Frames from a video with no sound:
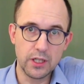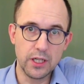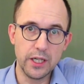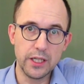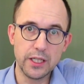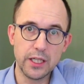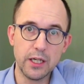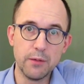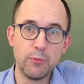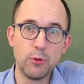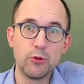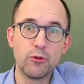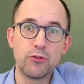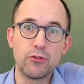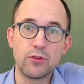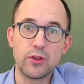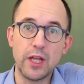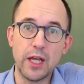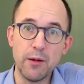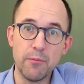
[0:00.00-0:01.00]

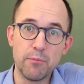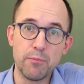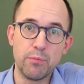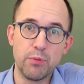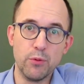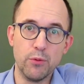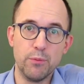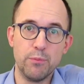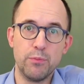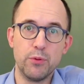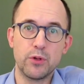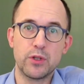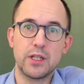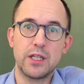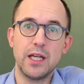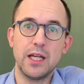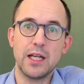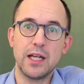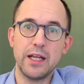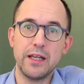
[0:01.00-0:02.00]
Ganhamos tempo
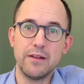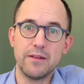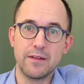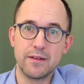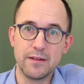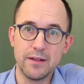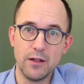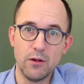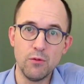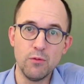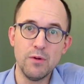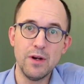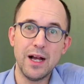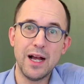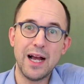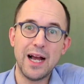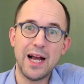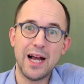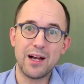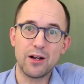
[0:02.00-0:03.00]
porque eleição
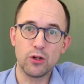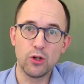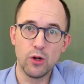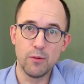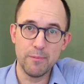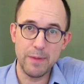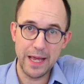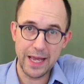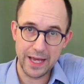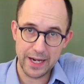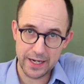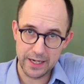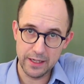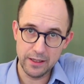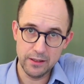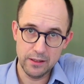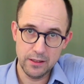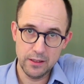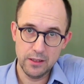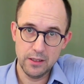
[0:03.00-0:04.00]
aglomera.